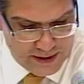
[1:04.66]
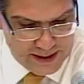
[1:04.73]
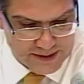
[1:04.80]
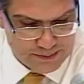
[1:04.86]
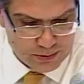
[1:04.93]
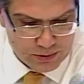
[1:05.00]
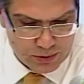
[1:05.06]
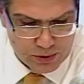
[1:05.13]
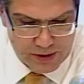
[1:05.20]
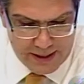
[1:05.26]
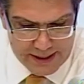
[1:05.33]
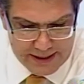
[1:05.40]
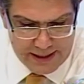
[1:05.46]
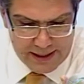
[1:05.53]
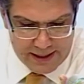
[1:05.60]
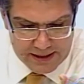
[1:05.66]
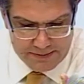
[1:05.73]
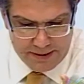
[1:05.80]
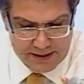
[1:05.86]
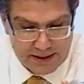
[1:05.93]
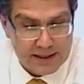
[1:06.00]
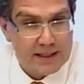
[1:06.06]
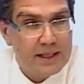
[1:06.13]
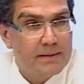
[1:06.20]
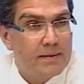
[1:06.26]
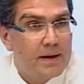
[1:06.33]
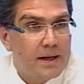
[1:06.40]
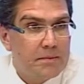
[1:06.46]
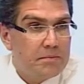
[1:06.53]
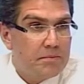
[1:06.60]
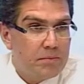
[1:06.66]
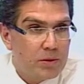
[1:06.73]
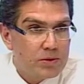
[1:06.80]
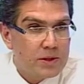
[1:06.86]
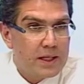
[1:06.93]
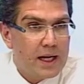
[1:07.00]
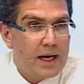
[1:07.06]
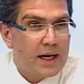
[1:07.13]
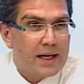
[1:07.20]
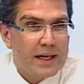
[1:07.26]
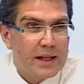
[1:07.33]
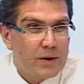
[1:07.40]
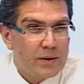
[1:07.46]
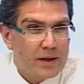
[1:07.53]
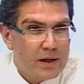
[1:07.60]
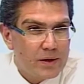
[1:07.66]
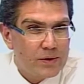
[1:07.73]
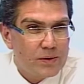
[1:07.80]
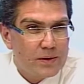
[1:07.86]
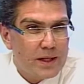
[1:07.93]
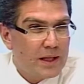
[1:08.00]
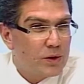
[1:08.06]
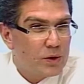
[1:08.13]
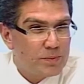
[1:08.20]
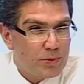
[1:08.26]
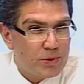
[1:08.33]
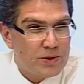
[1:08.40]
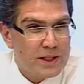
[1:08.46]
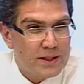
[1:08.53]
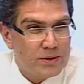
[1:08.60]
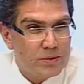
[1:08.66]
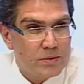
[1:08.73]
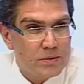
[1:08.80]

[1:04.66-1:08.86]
3.7 y la expectativa oscila alrededor del, 2%.